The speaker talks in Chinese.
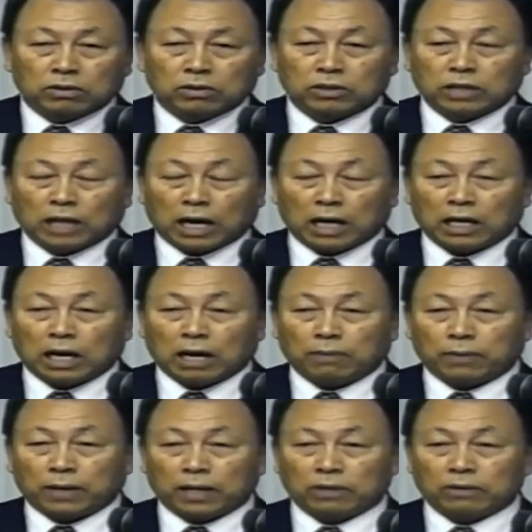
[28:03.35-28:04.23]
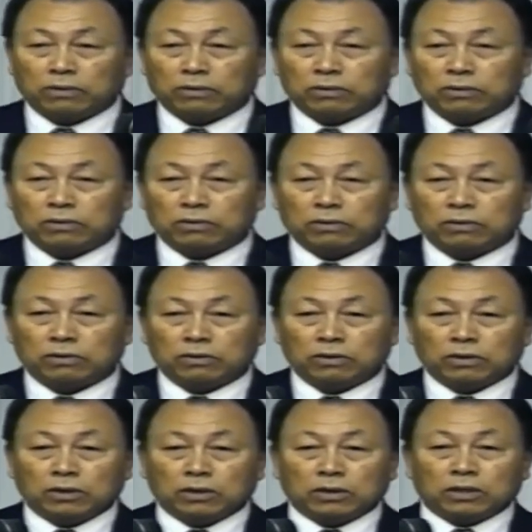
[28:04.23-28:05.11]
而我心里总是惦
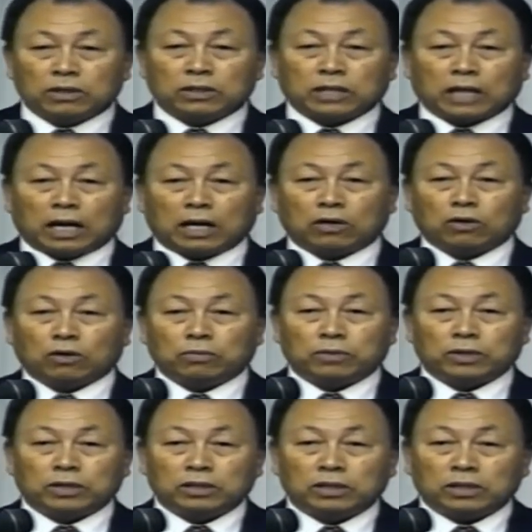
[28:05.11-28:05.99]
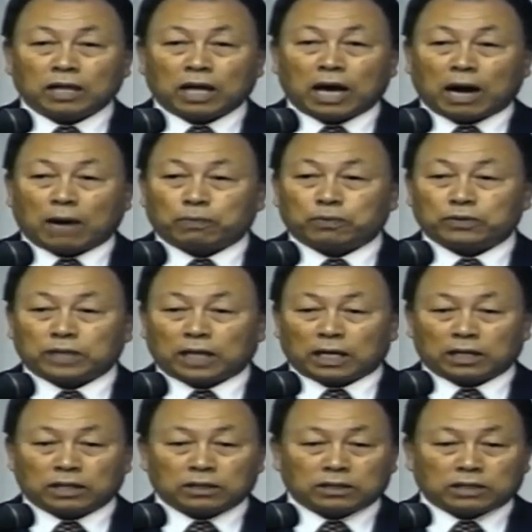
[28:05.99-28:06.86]
记着，哎呀，我这
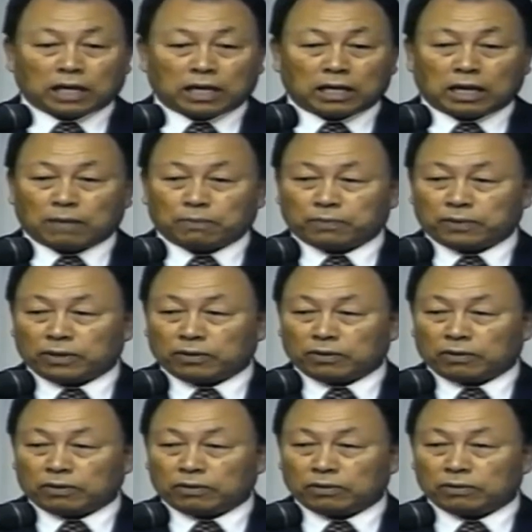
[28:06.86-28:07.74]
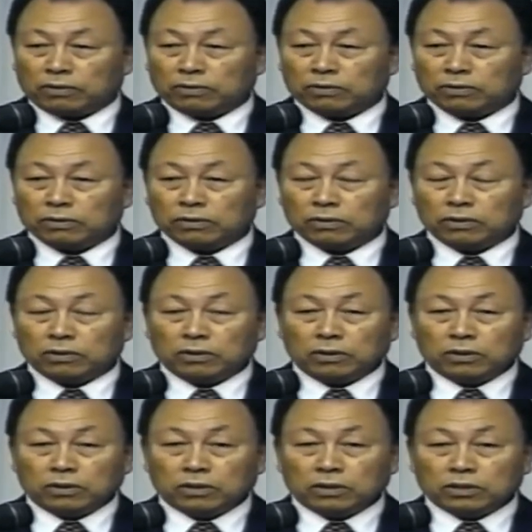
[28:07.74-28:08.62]
方面不好啊，那方面不
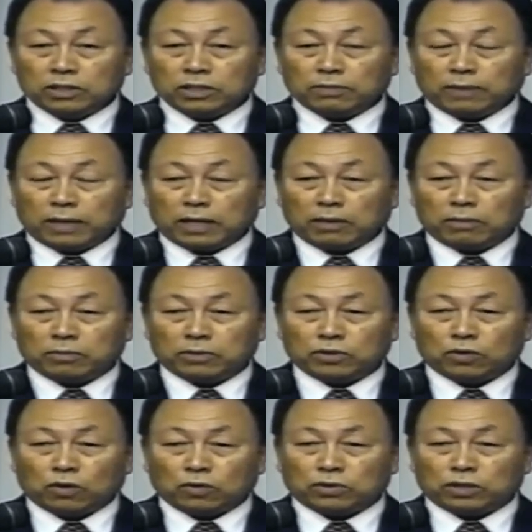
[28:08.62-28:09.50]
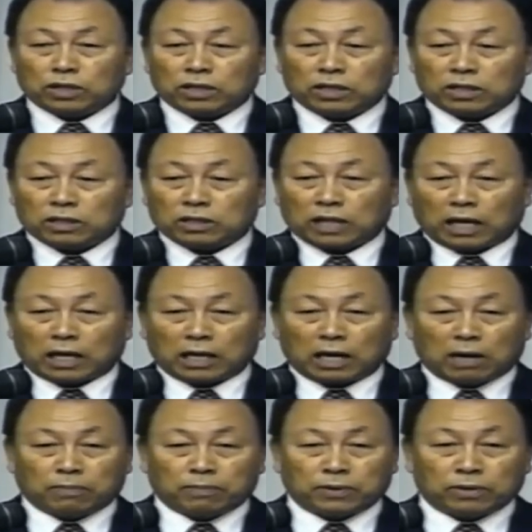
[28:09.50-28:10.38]
好啊，
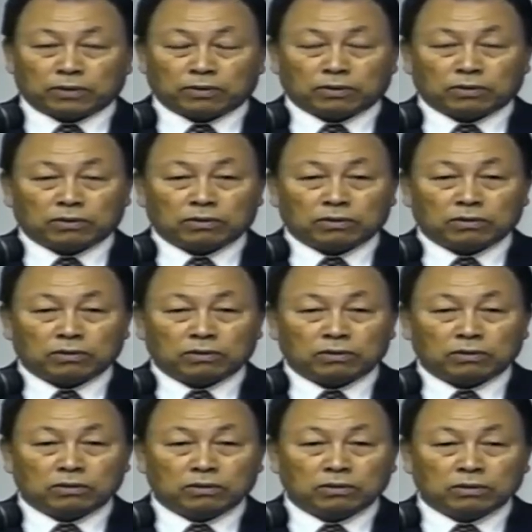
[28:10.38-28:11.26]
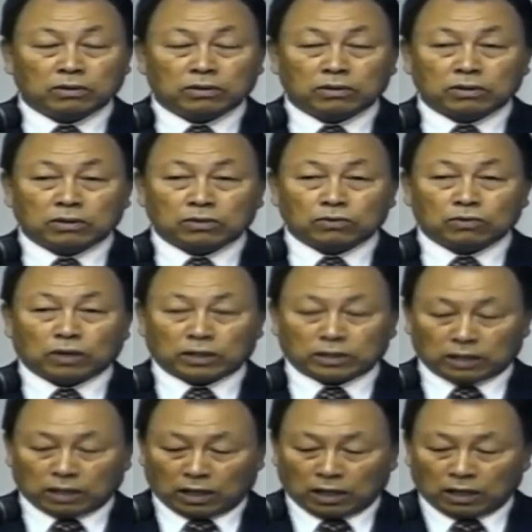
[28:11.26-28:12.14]
总是放不下。
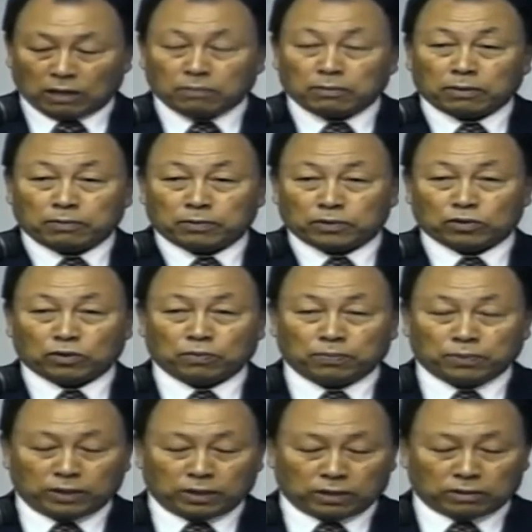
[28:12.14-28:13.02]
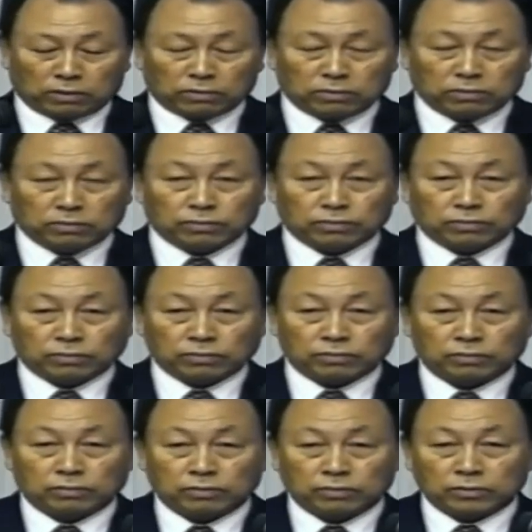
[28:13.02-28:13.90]
全放下吧，靠着基
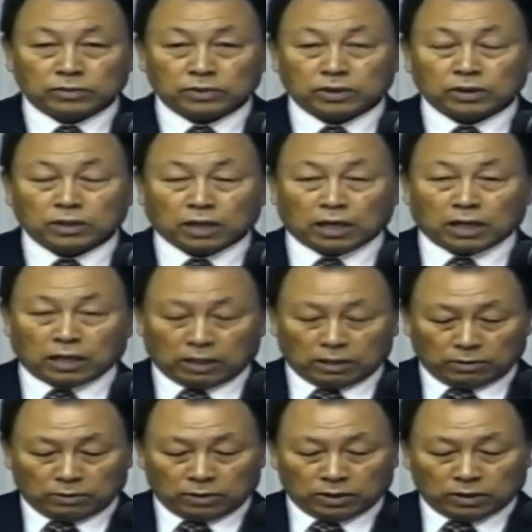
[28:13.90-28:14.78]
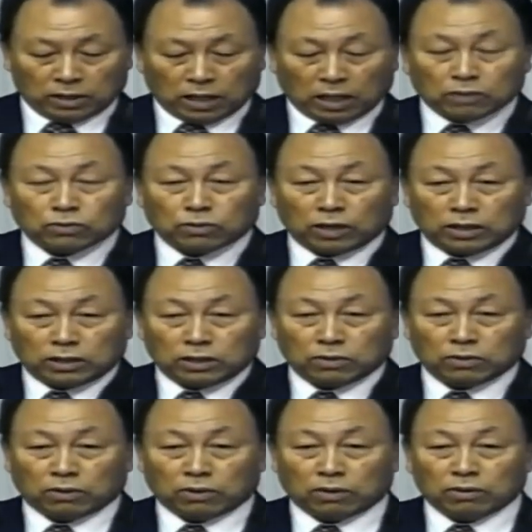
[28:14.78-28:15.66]
督的宝血全放开，我
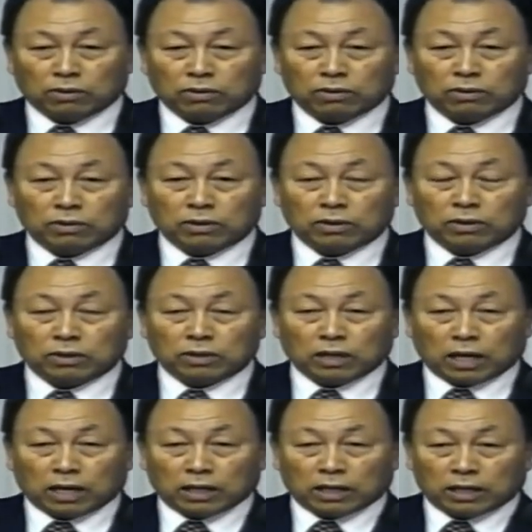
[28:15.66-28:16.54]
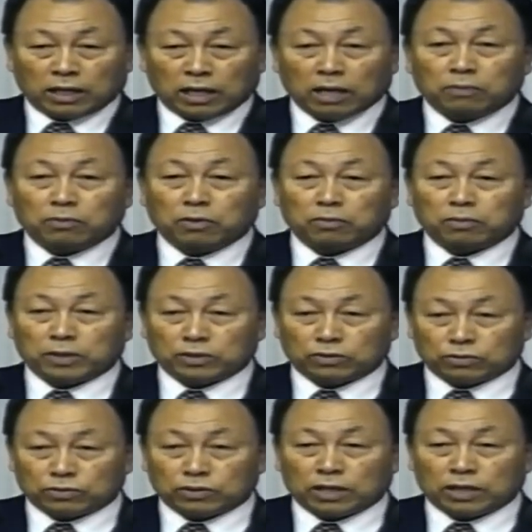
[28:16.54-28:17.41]
心里不好的思绪、不好的
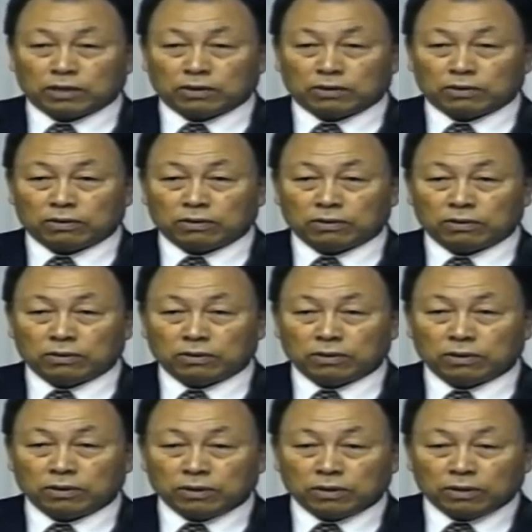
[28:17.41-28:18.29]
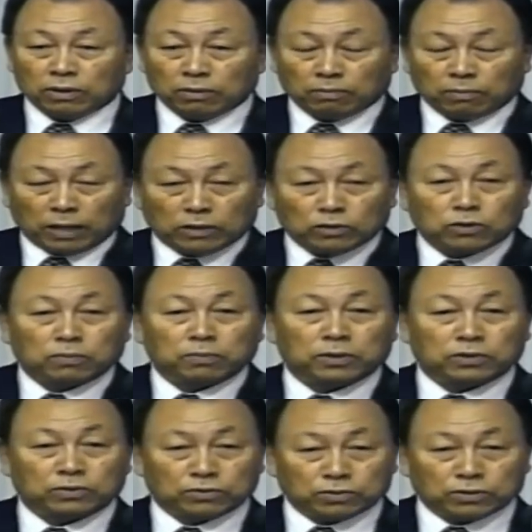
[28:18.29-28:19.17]
想法、理念全放开，
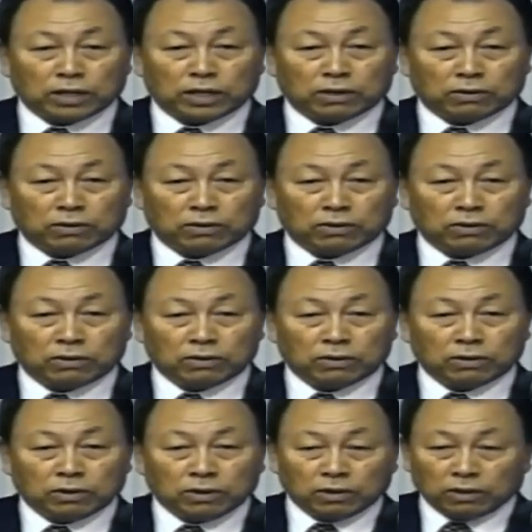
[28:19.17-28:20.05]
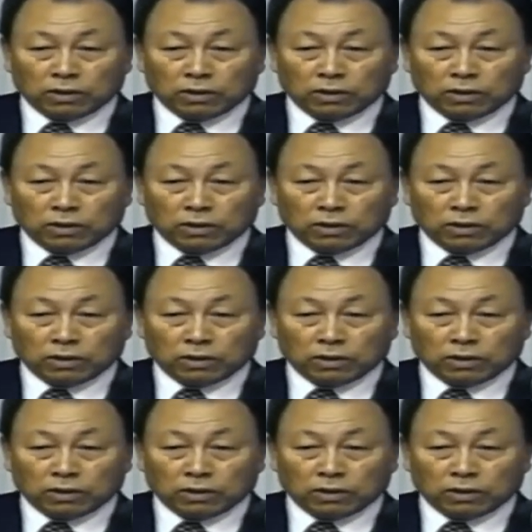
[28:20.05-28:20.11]
全放下吧，